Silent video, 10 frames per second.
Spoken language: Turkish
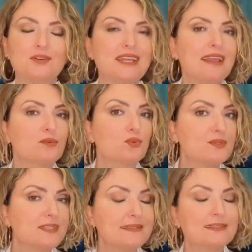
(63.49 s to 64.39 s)
Özellikle
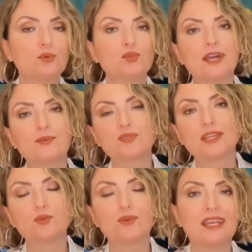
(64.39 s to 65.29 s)
uluslararası konular,
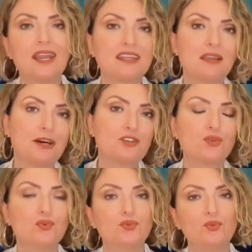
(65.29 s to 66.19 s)
uzak ülkeler,
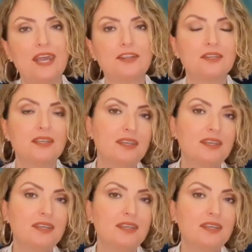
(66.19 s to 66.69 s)
yabancı kültürler.